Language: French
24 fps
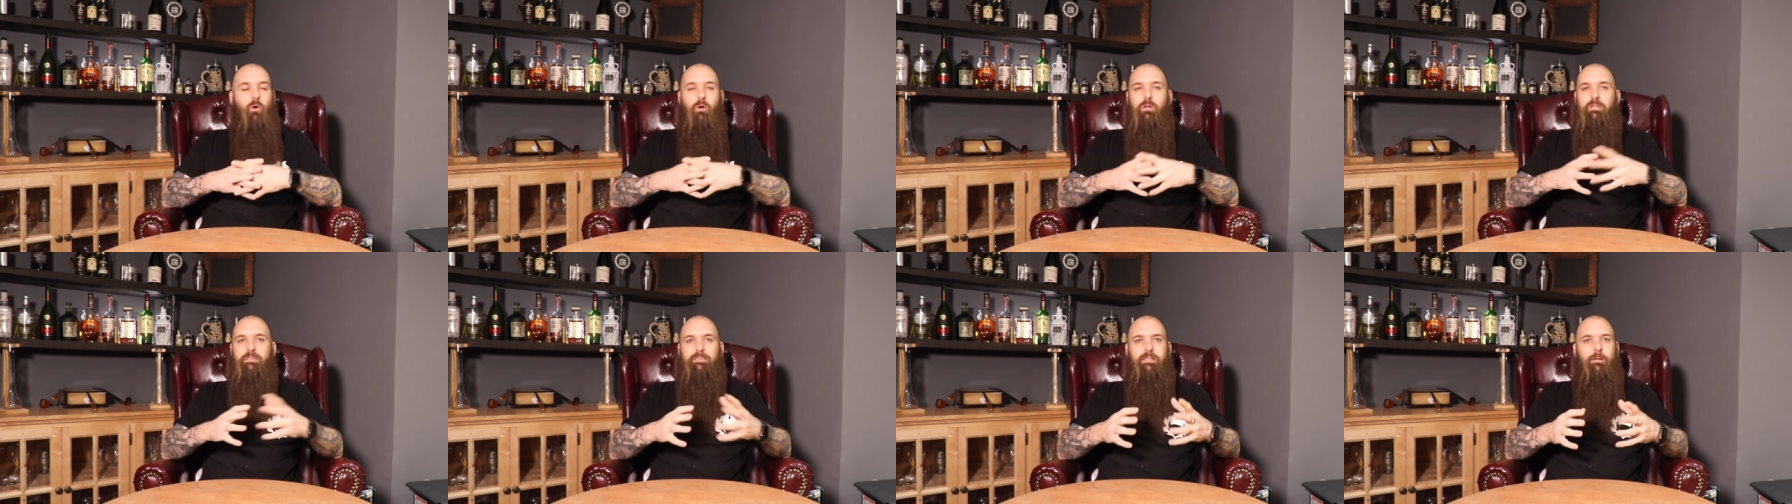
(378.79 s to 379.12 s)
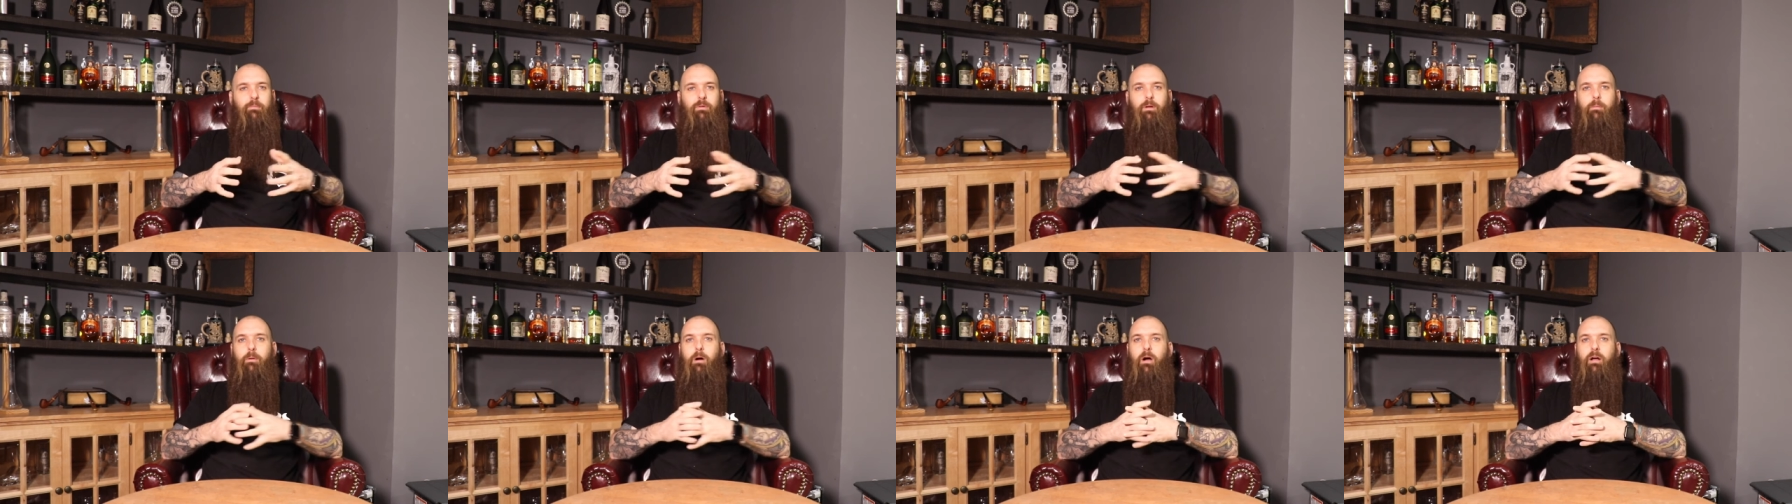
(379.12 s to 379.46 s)
un système
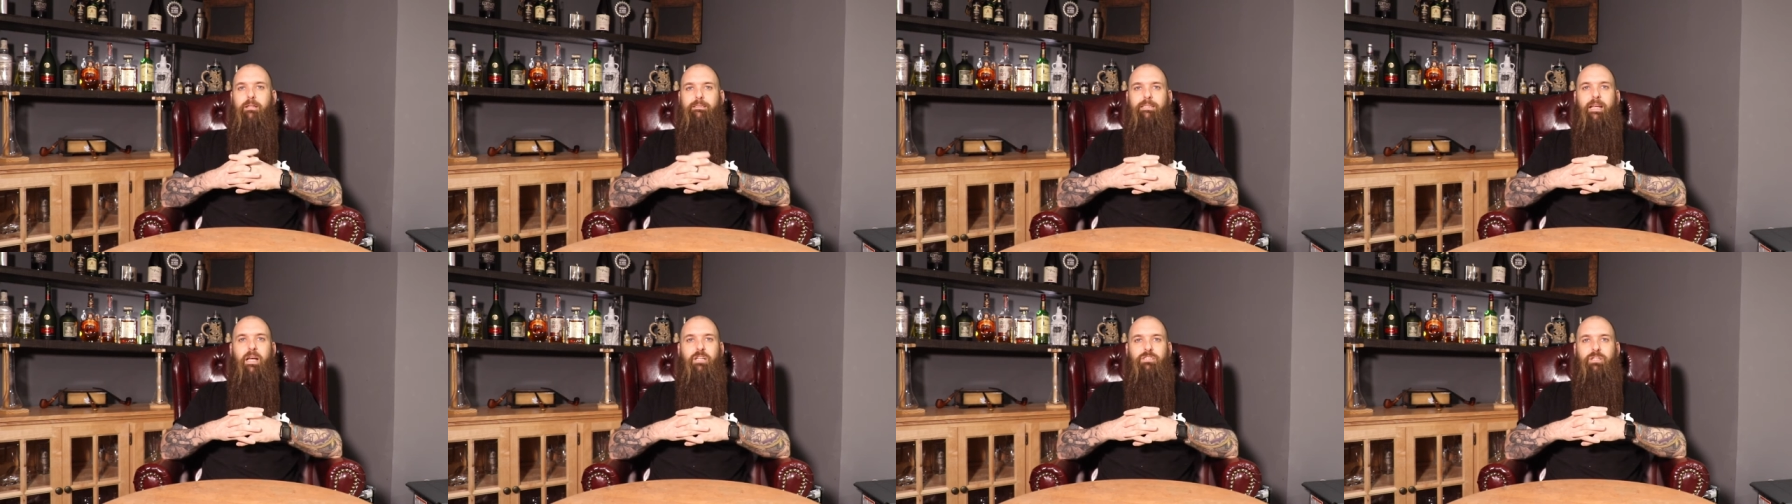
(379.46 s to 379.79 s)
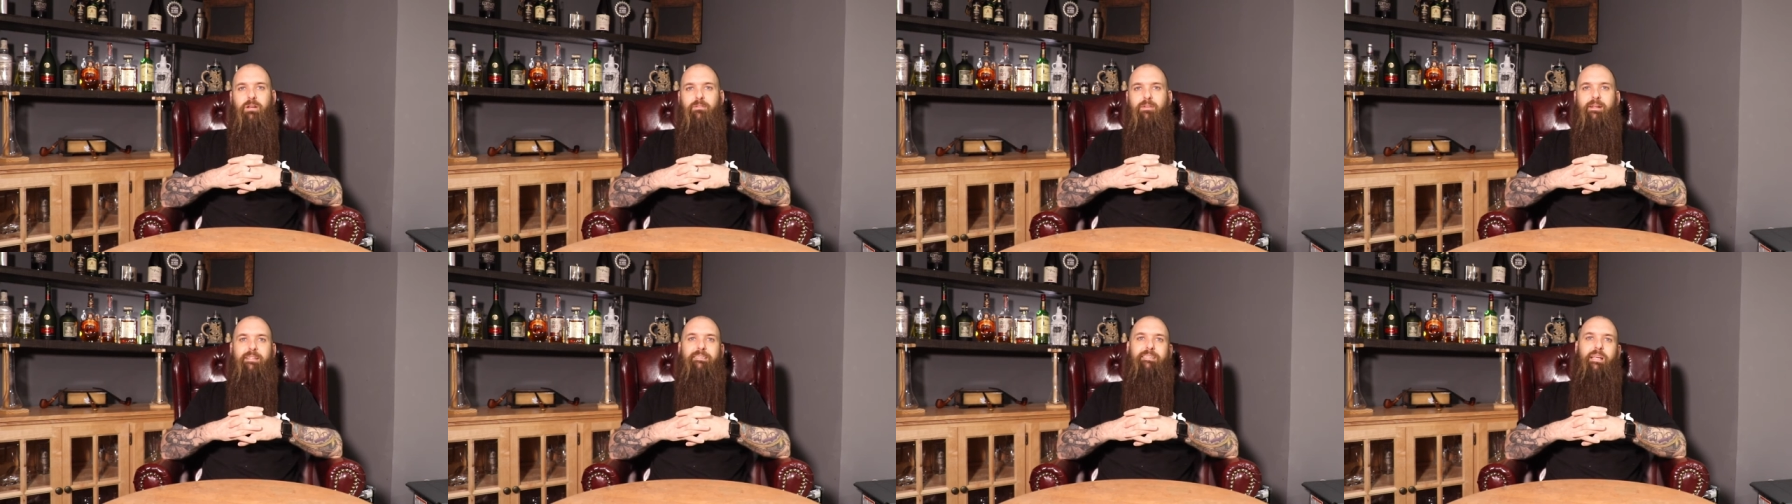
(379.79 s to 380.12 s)
de brassage à
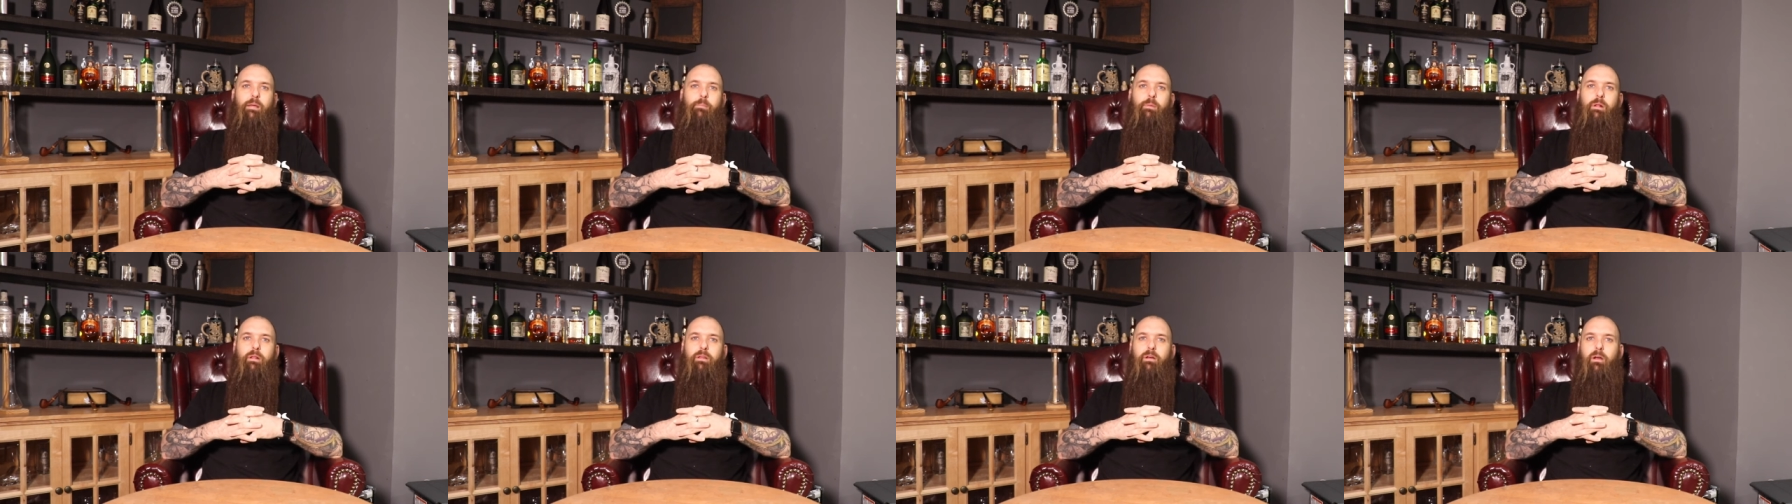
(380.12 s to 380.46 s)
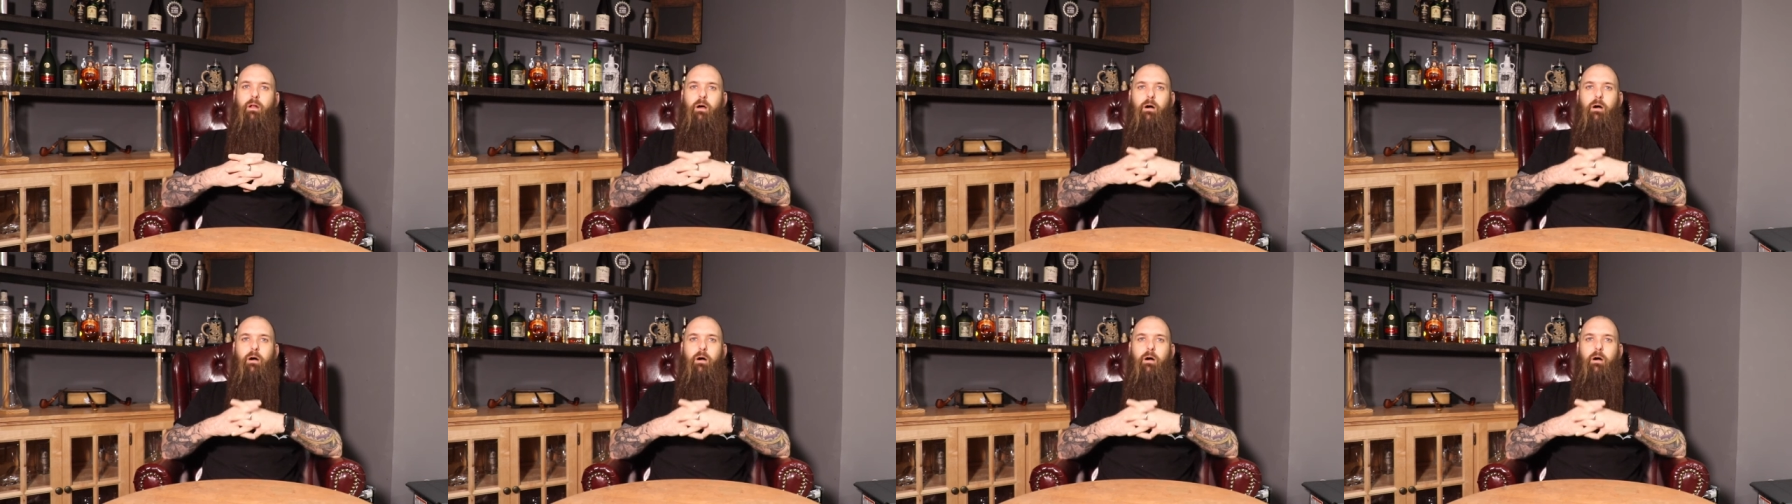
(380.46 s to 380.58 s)
25 000